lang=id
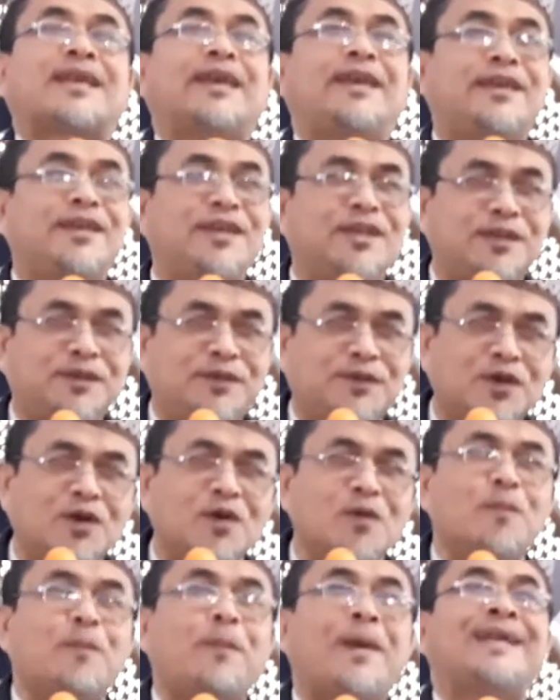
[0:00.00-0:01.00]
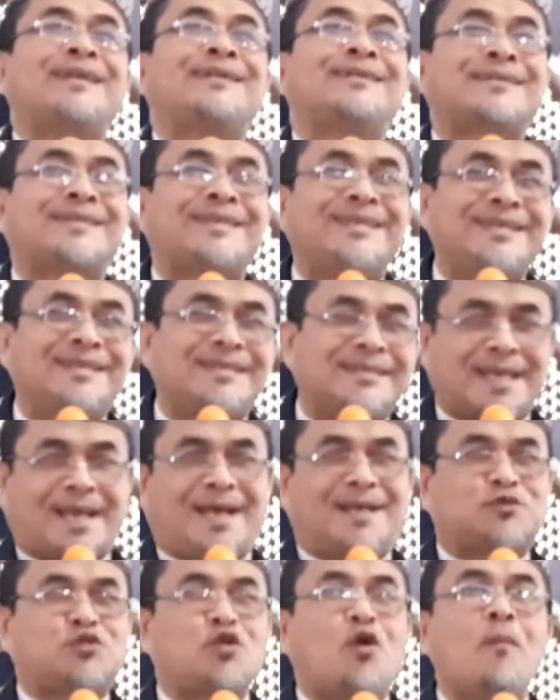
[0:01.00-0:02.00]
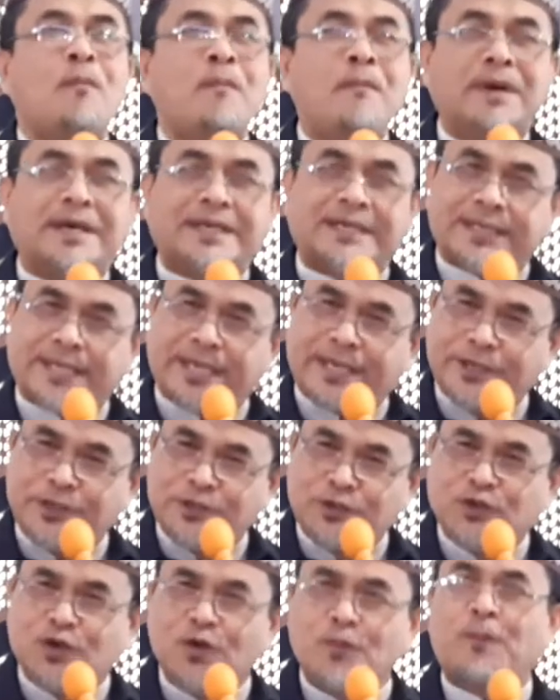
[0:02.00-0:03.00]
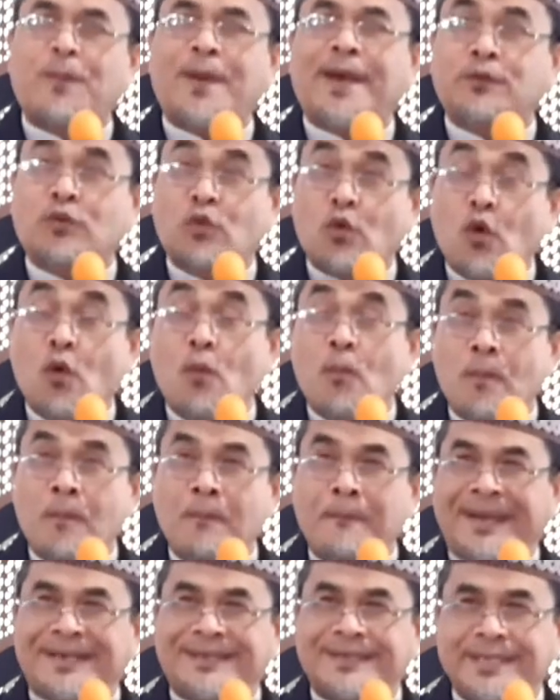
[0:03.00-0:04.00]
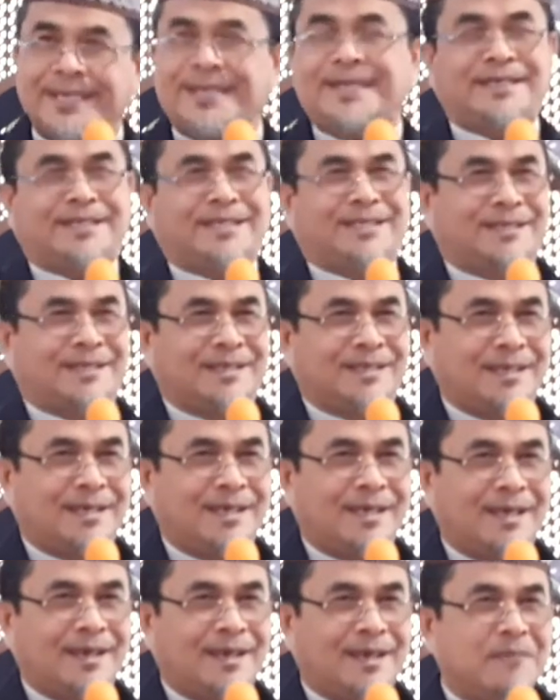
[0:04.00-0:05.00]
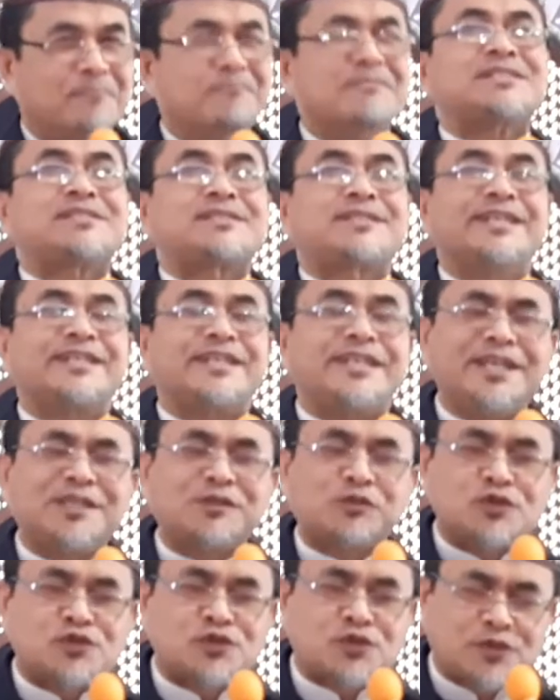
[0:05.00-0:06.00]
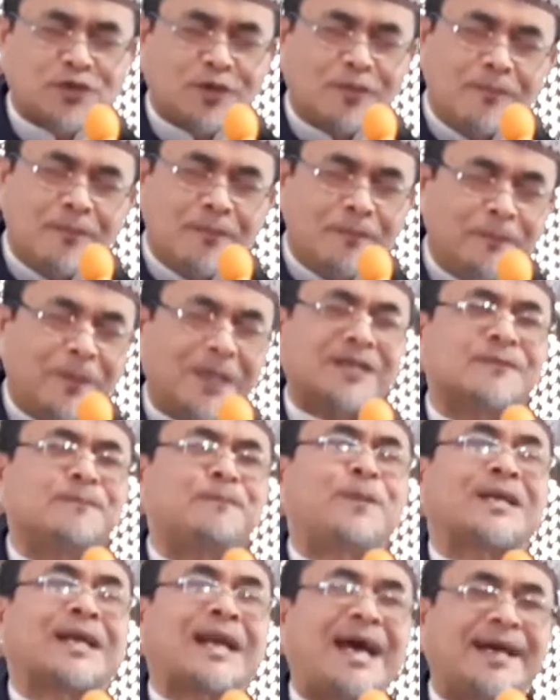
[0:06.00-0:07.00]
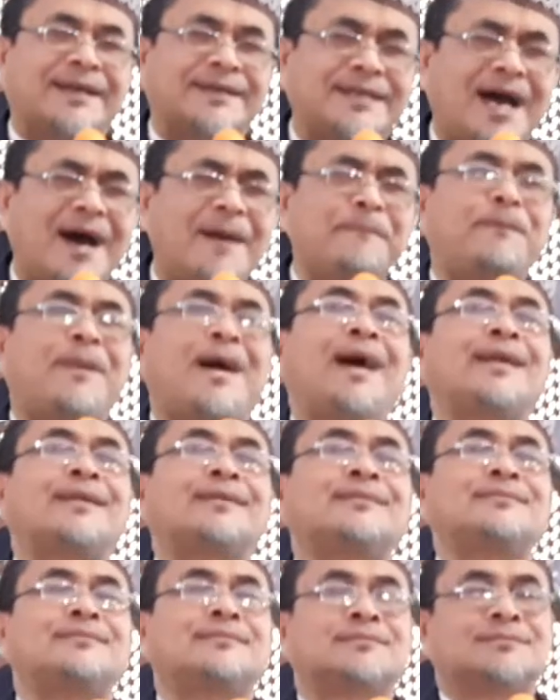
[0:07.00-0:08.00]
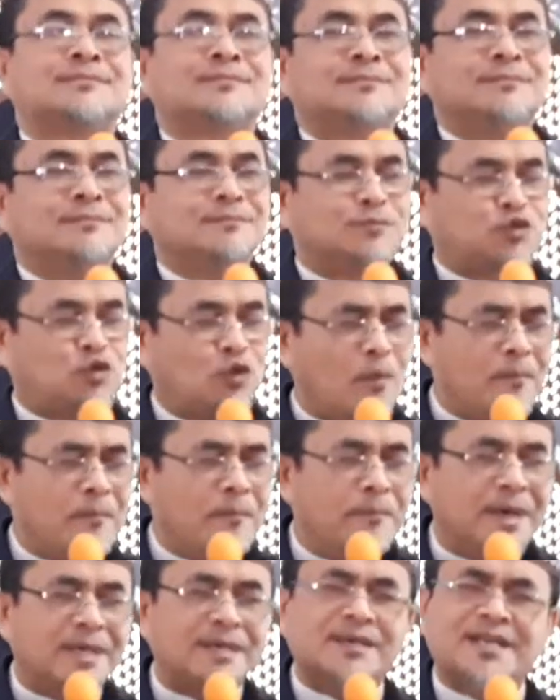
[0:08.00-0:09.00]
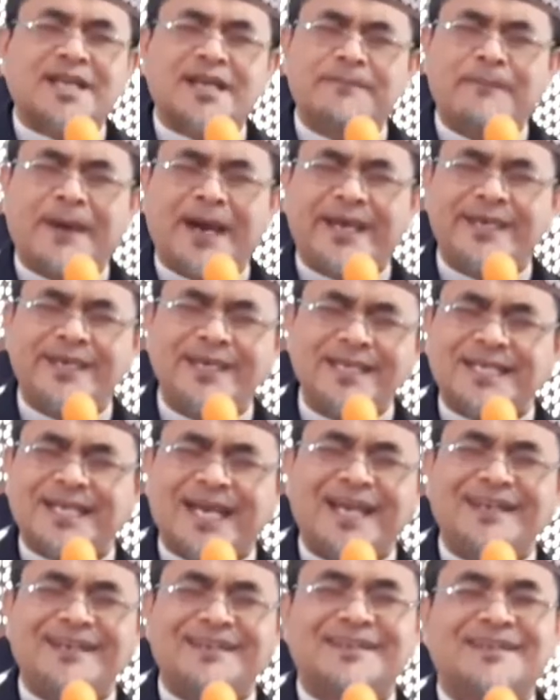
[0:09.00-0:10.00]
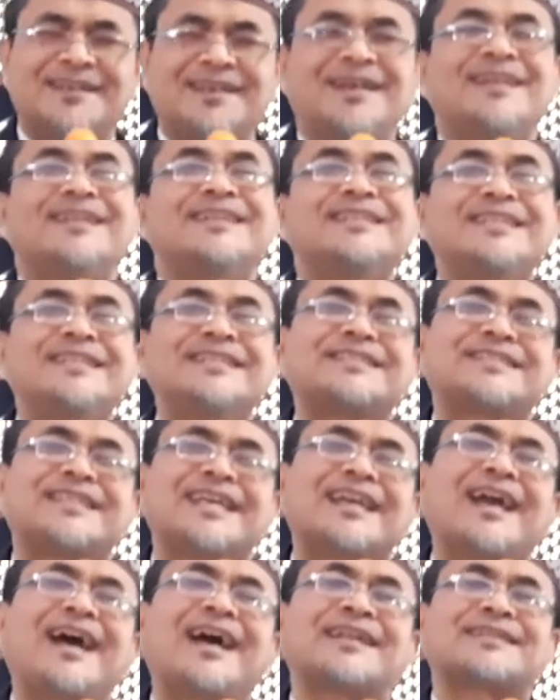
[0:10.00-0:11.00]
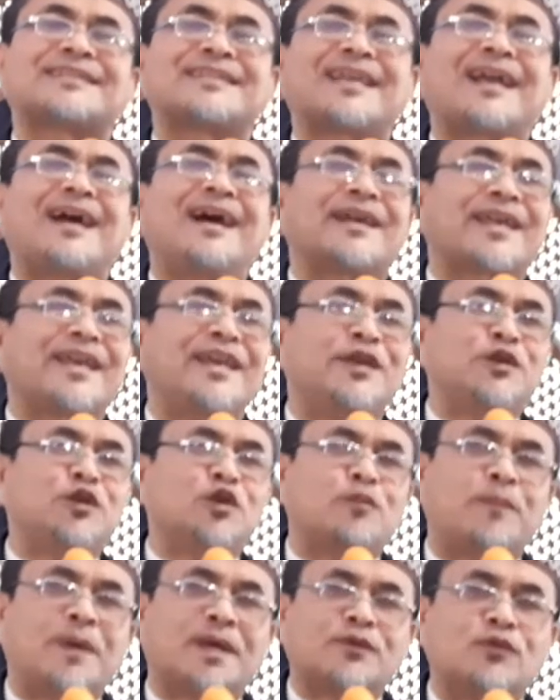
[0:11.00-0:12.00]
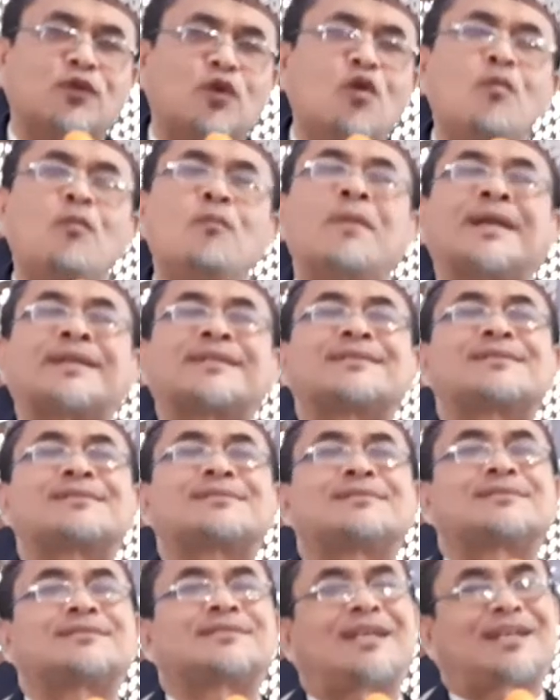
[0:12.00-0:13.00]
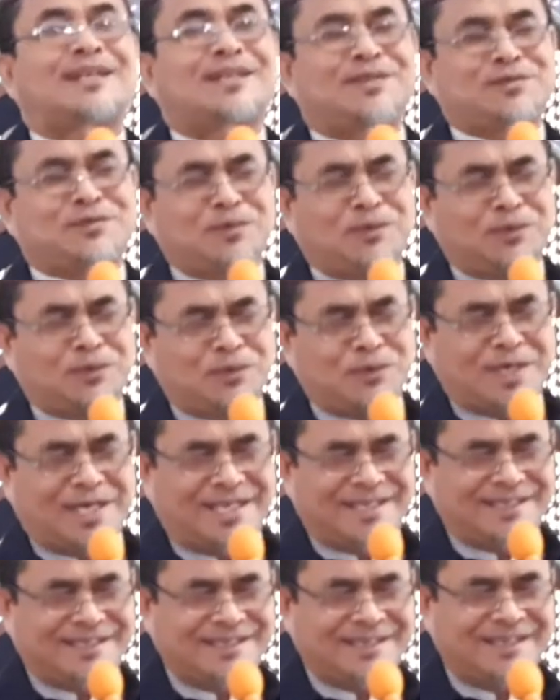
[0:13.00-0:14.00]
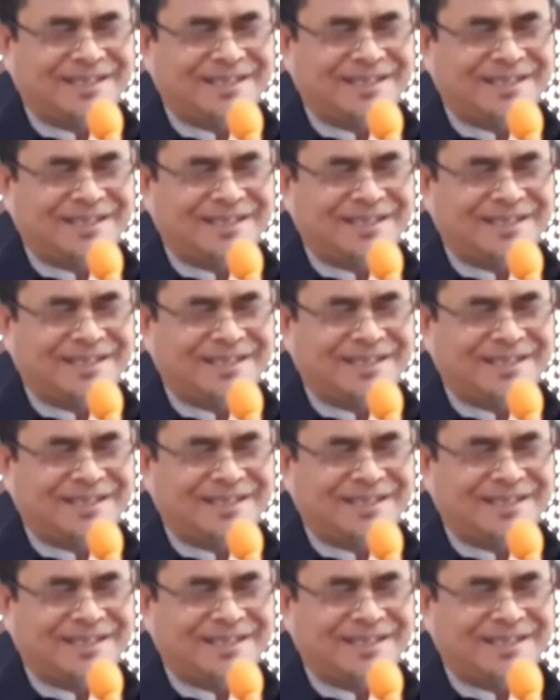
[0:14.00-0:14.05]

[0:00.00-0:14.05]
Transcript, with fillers: kehidupan kita sumber kehidupan umat ini masjid itu sumber peradaban sumber kebaikan di tengah-tengah kehidupan umat secara keseluruhan